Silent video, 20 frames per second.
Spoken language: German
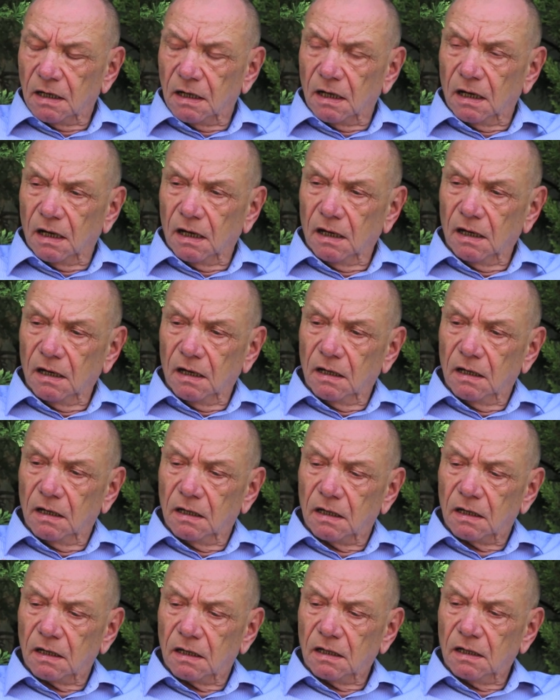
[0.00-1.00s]
äh,
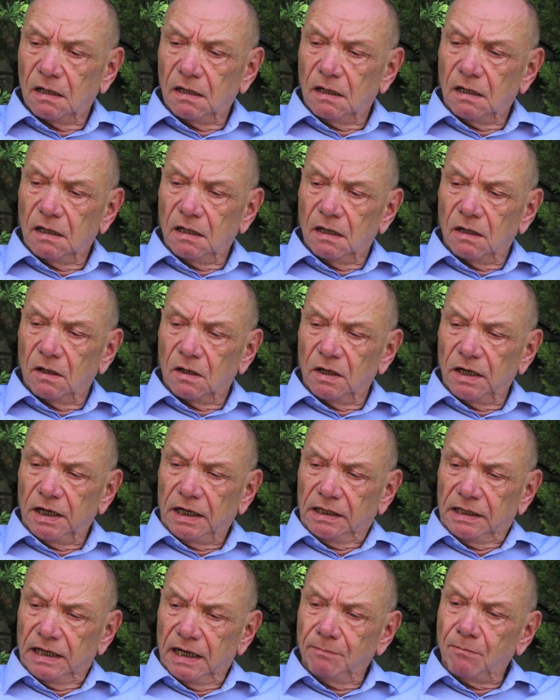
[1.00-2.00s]

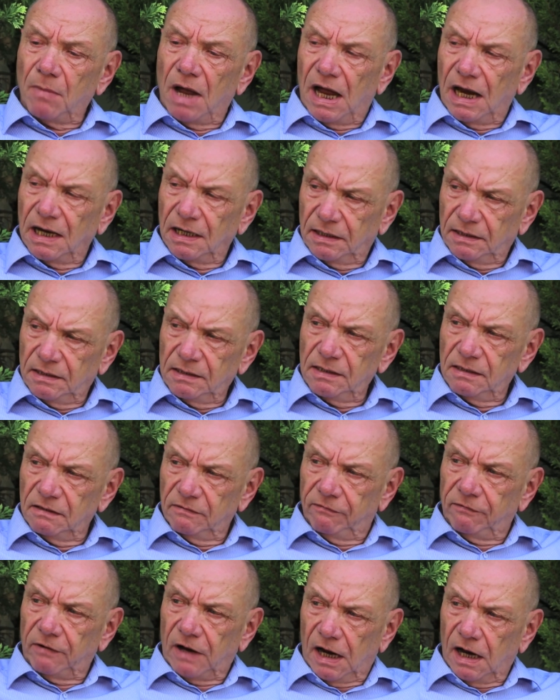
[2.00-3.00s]
in dem alle diese
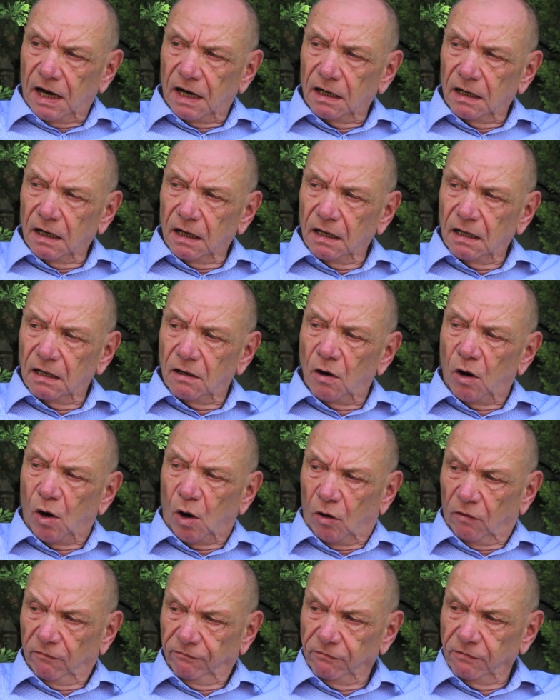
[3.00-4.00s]
Fragen
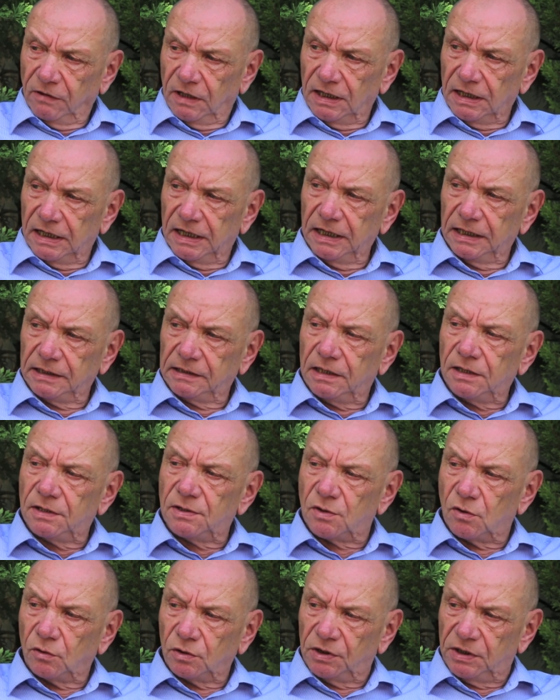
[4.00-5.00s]
offengelegt,
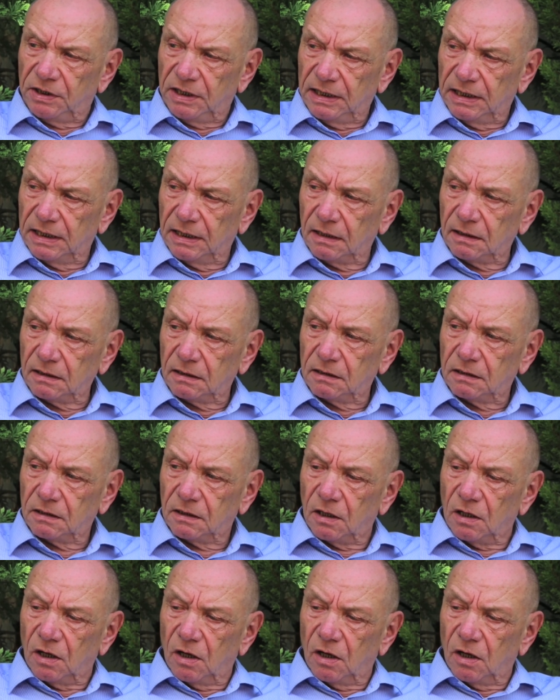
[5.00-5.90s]
diskutiert